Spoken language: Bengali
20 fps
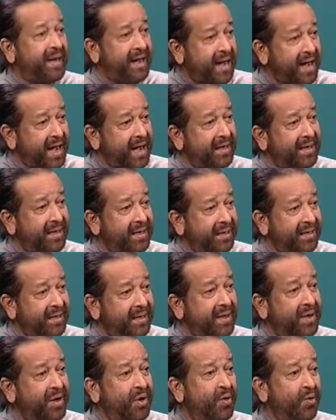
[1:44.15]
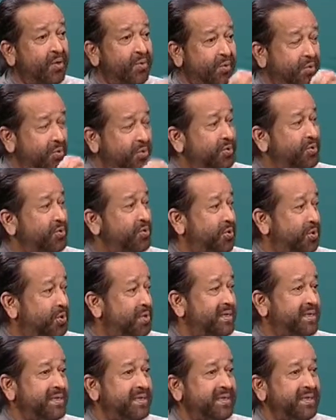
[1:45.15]
খানার
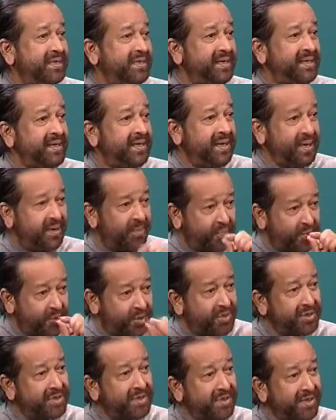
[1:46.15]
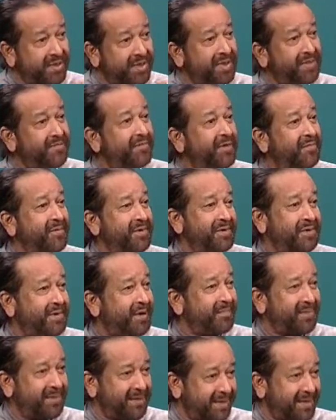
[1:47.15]
উনচল্লিশটি প্রশ্নের ইনফরমেশন
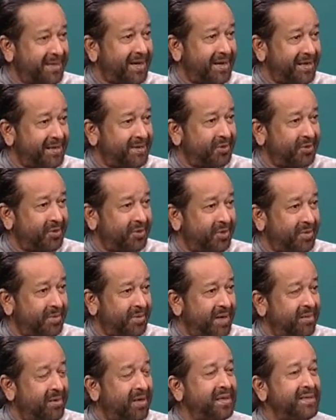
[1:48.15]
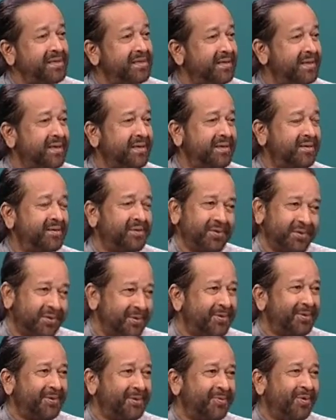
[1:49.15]
আপনাদেরকে কালেক্ট করতে হবে আমার কাছে এটা একটা সত্যি
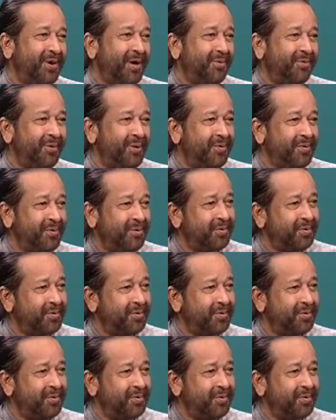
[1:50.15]
সত্যি ভয়াবহ এবং